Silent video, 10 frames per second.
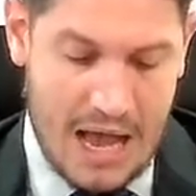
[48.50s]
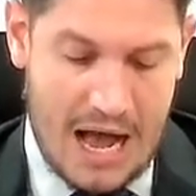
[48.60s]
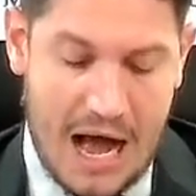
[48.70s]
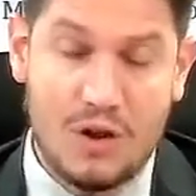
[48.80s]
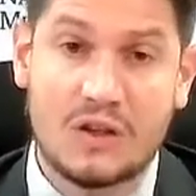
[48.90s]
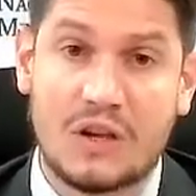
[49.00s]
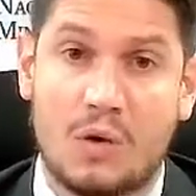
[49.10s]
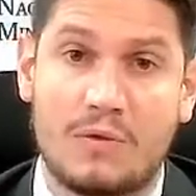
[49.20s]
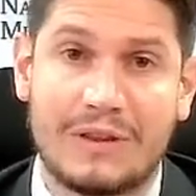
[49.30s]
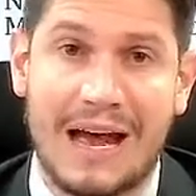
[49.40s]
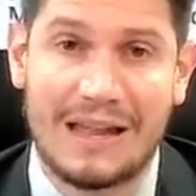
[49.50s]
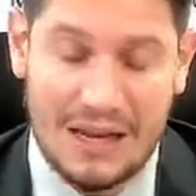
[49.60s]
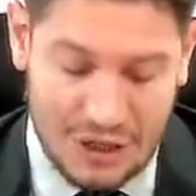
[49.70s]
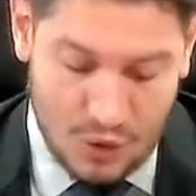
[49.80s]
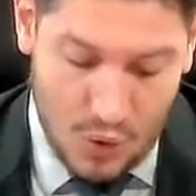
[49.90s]
A nossa convidada
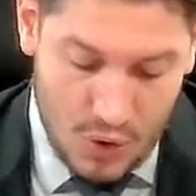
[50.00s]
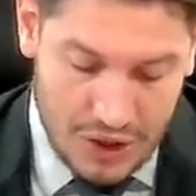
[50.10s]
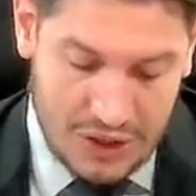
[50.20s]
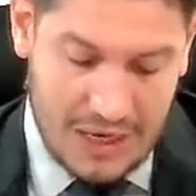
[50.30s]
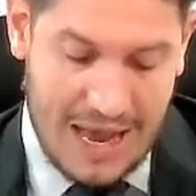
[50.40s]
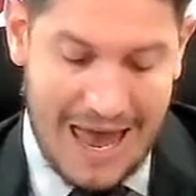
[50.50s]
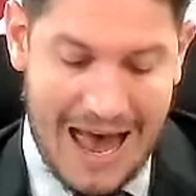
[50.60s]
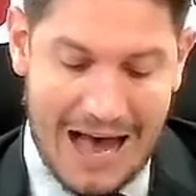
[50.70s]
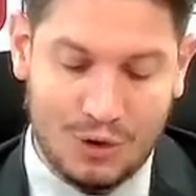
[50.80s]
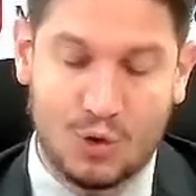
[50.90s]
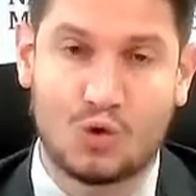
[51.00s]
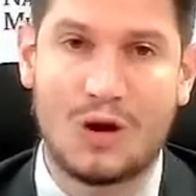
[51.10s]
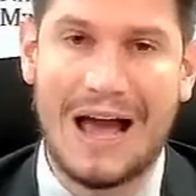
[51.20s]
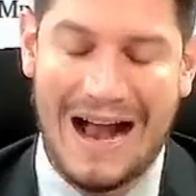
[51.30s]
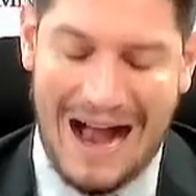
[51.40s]
de hoje é a
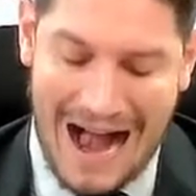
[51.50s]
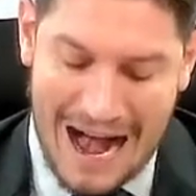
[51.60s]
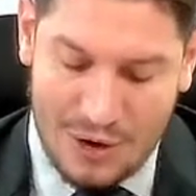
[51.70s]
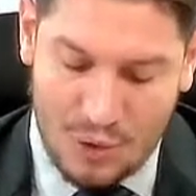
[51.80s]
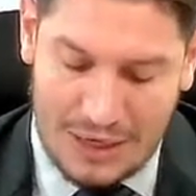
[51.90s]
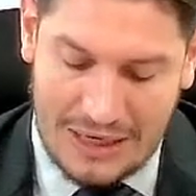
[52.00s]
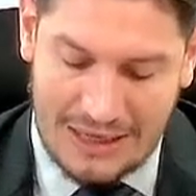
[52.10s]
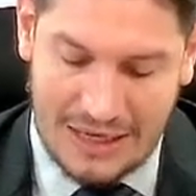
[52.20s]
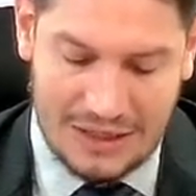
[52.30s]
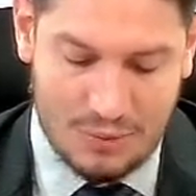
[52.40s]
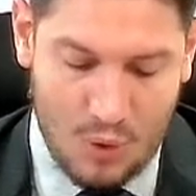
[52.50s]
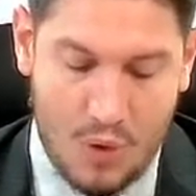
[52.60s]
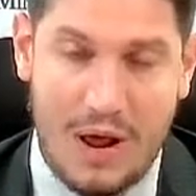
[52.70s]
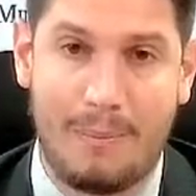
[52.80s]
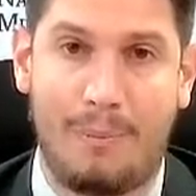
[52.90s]
doutora Carolina de
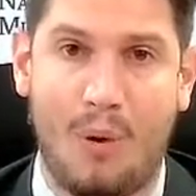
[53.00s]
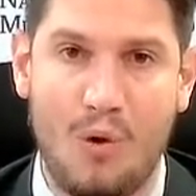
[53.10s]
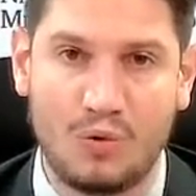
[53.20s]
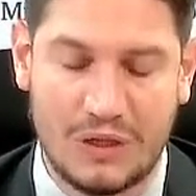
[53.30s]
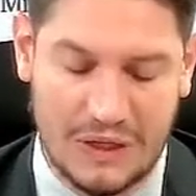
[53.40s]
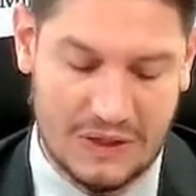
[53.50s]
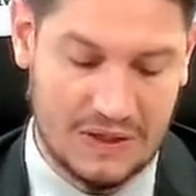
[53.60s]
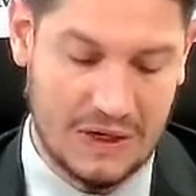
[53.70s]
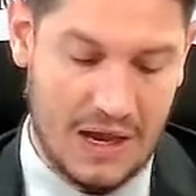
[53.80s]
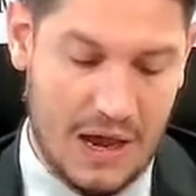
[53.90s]
Moura Pontes,